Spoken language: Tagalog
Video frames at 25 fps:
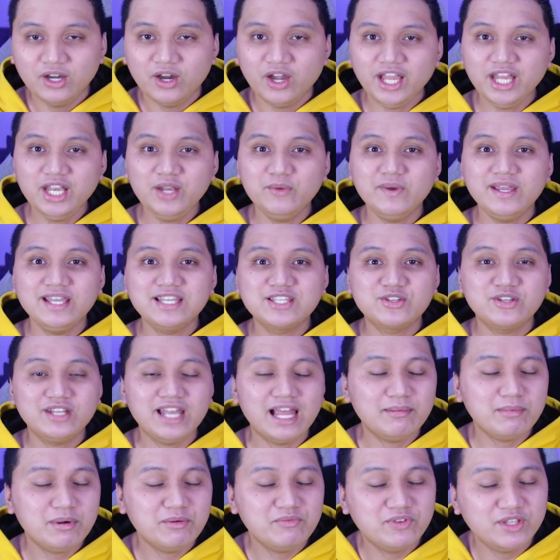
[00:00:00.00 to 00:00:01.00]
Anyways, yun
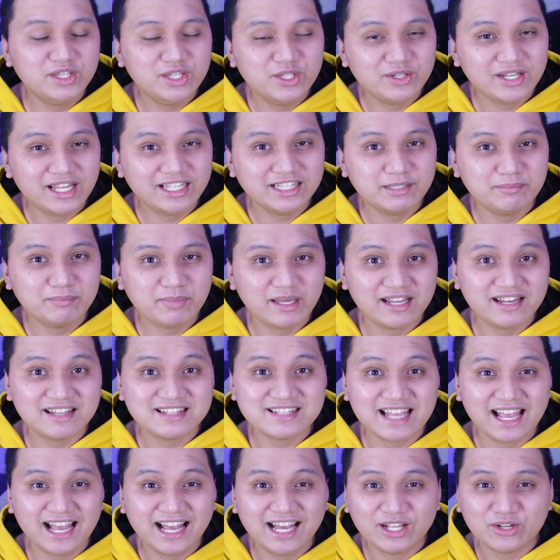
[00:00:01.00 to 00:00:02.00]
lamang video natin para
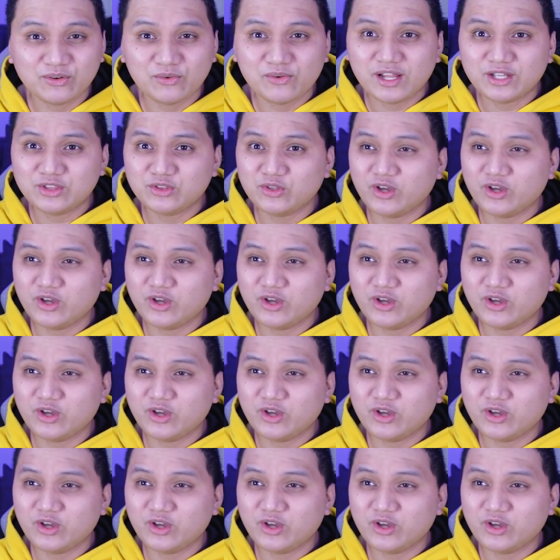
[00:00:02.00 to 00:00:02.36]
sa araw na